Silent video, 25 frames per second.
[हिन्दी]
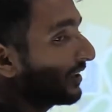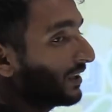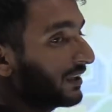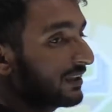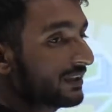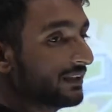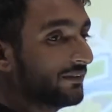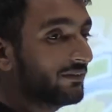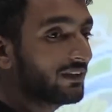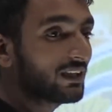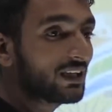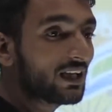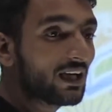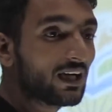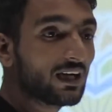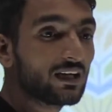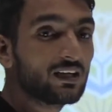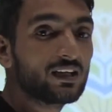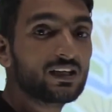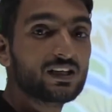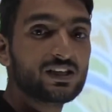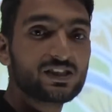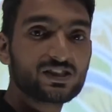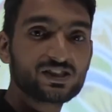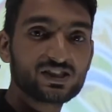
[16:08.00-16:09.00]
करते हैं बेटा
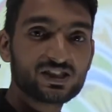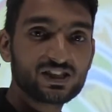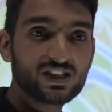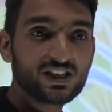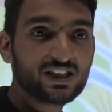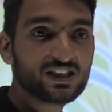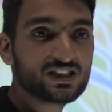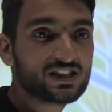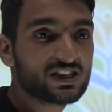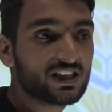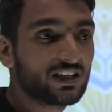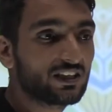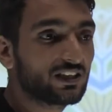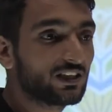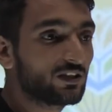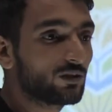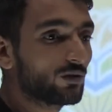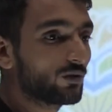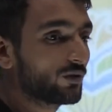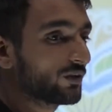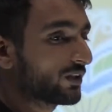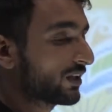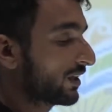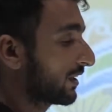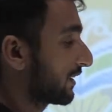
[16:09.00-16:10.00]
सी से
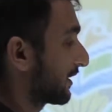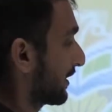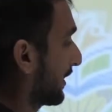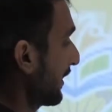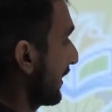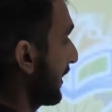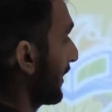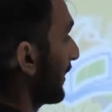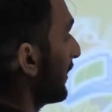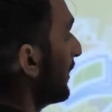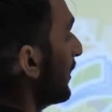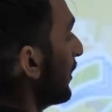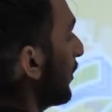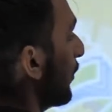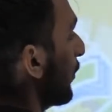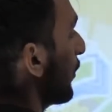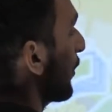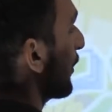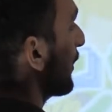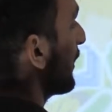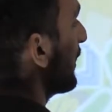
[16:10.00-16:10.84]
डिनोट करते हैं और